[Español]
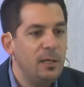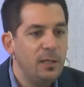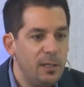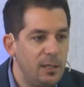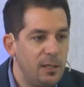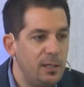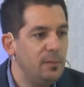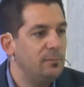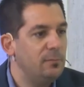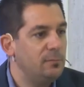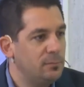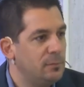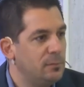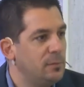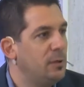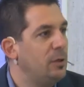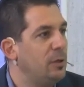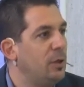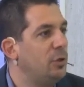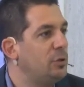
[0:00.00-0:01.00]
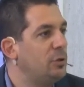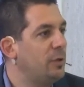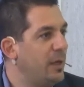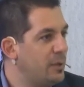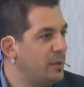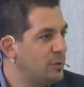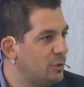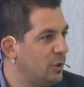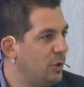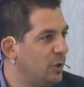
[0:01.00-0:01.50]
y los,
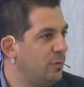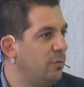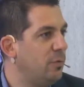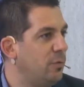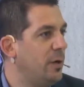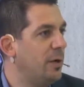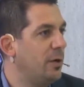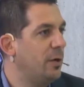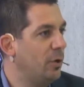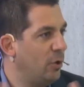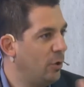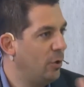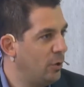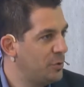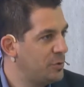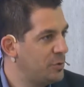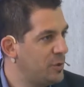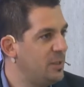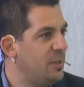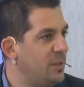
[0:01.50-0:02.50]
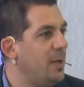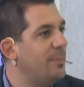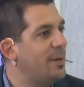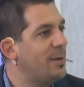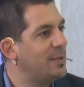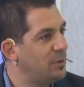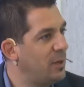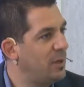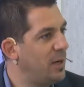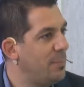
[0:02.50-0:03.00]
el software o los
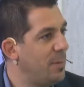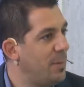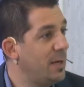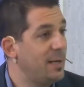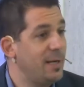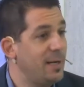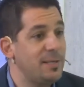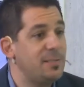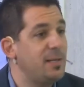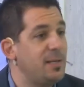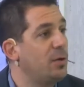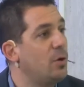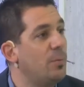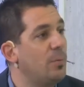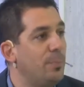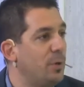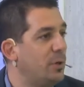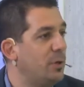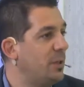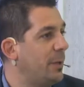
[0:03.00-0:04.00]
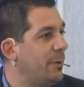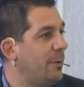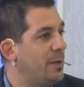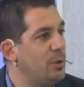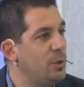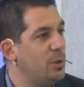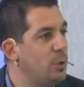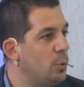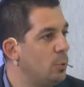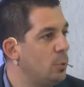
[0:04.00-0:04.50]
sistemas o las máquinas se
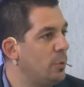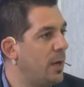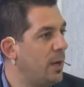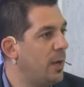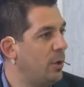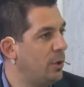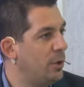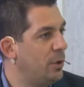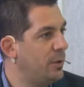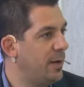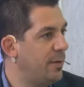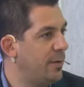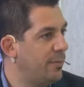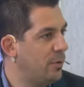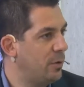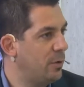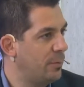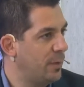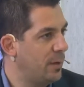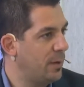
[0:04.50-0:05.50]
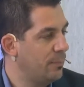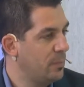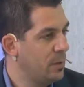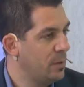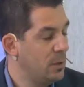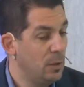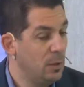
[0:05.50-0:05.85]
comportaban de una o de otra forma.